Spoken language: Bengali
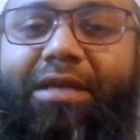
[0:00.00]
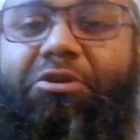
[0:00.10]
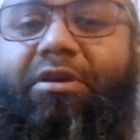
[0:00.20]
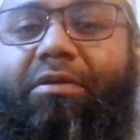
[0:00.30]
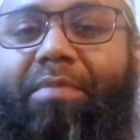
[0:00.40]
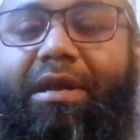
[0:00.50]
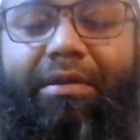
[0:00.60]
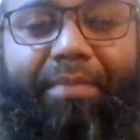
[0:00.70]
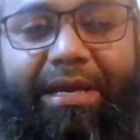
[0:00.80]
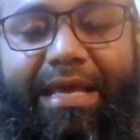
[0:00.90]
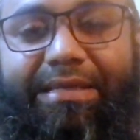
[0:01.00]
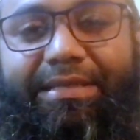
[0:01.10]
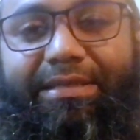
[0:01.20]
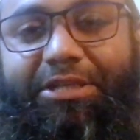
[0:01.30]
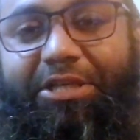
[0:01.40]
মারা যায় মানে
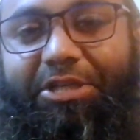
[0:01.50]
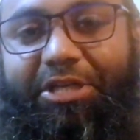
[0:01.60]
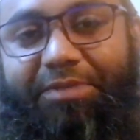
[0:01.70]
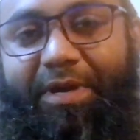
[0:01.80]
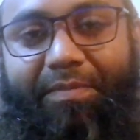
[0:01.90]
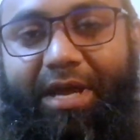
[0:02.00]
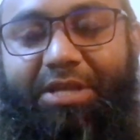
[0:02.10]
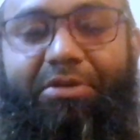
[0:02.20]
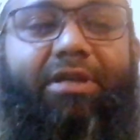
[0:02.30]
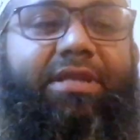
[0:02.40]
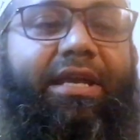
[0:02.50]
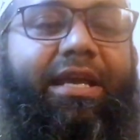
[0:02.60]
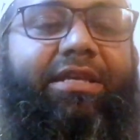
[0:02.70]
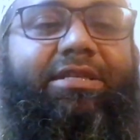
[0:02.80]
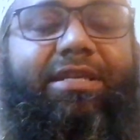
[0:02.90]
একটা জিনিসের শেষ মানে মারা যাওয়া তাই
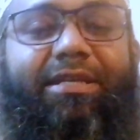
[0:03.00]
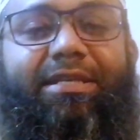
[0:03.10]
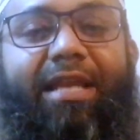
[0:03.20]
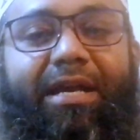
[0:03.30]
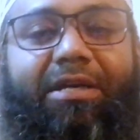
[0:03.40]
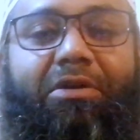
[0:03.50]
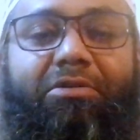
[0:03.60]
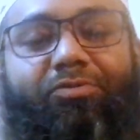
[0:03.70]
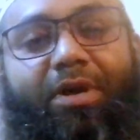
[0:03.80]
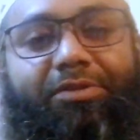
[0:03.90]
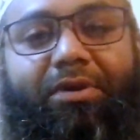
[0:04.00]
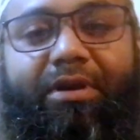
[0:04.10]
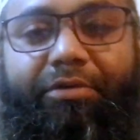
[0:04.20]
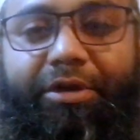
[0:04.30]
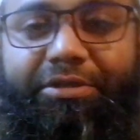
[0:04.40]
এই শেষ লেখাটাও সোয়ান সং
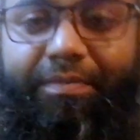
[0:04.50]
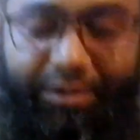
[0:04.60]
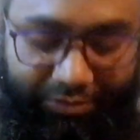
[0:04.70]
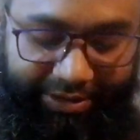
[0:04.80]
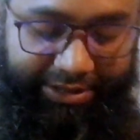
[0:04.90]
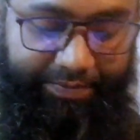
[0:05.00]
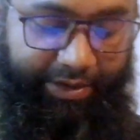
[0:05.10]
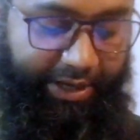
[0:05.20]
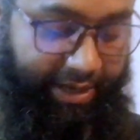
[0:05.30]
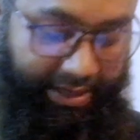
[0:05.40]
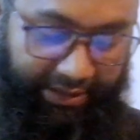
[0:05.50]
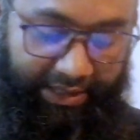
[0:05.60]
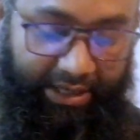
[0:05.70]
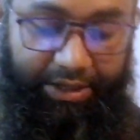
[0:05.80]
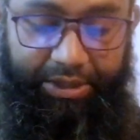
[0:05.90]
ওই অর্থে আমরা ধরে নিতে পারি
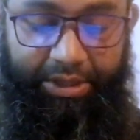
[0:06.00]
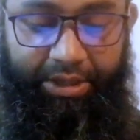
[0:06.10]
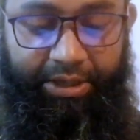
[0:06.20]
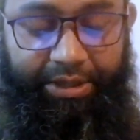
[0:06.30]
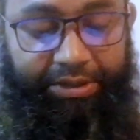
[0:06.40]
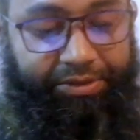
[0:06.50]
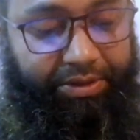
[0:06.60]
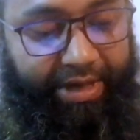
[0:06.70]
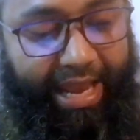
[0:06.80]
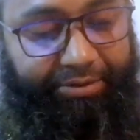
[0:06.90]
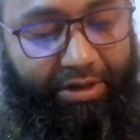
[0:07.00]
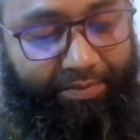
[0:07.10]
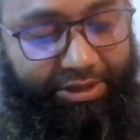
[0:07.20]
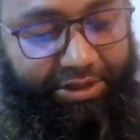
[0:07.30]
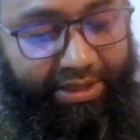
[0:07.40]
সো এখন
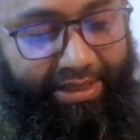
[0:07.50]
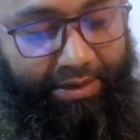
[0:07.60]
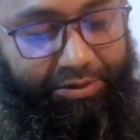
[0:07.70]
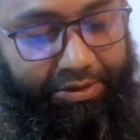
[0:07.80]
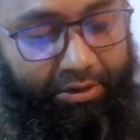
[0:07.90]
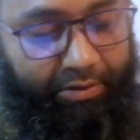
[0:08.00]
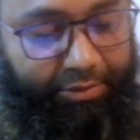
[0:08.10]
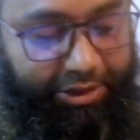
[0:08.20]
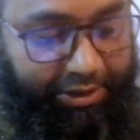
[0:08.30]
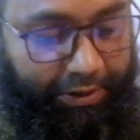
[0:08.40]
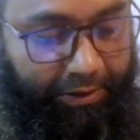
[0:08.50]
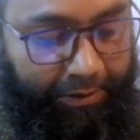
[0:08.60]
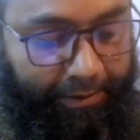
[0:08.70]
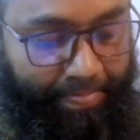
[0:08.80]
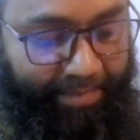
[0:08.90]
আমরা যেটা নিয়ে আলোচনা করব সেটা হলো